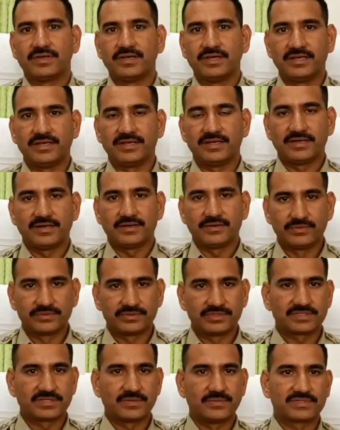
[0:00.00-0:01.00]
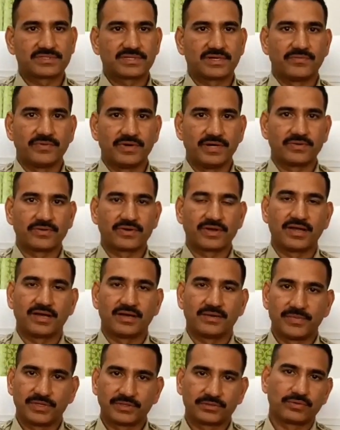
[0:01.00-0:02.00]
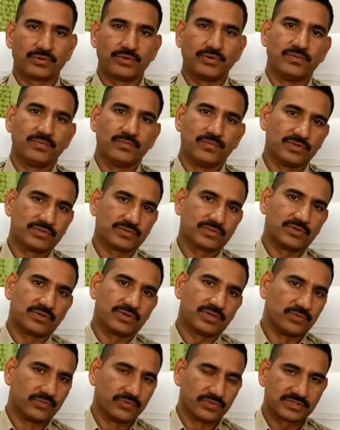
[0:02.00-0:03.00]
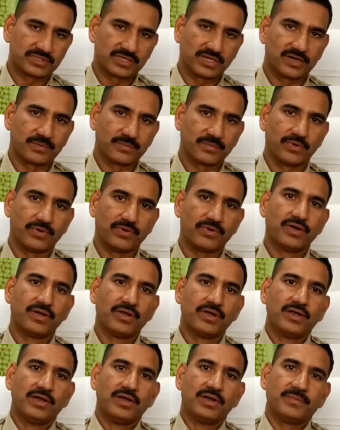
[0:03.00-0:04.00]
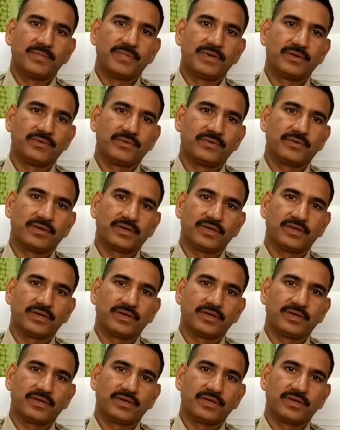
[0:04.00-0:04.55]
ఈ నూతన సంవత్సర వేడుకల మత్తులో మోజులో ఈ ఉత్సాహంలో మీరు